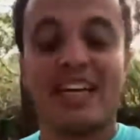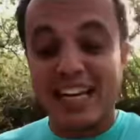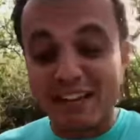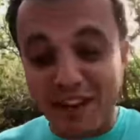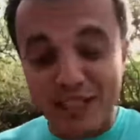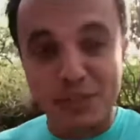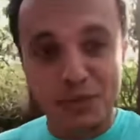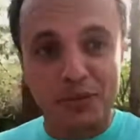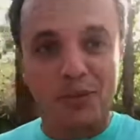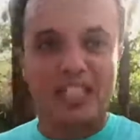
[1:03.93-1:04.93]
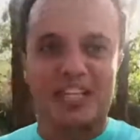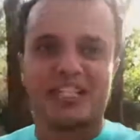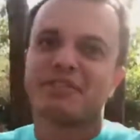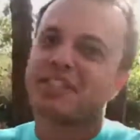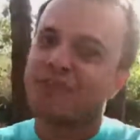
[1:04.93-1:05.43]
Ele vai junto com a
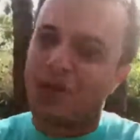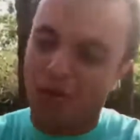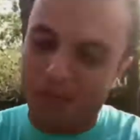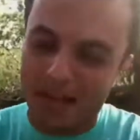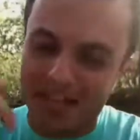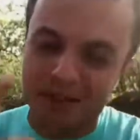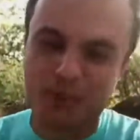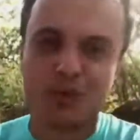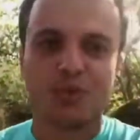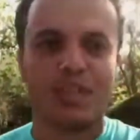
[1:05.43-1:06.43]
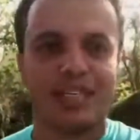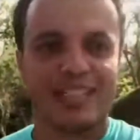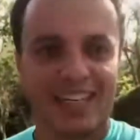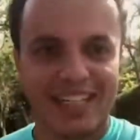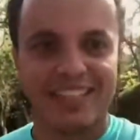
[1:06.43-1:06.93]
gente, vocês vão acompanhar tudo
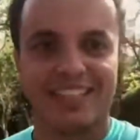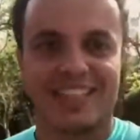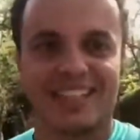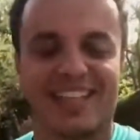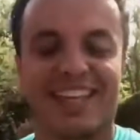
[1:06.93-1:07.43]
e acreditem,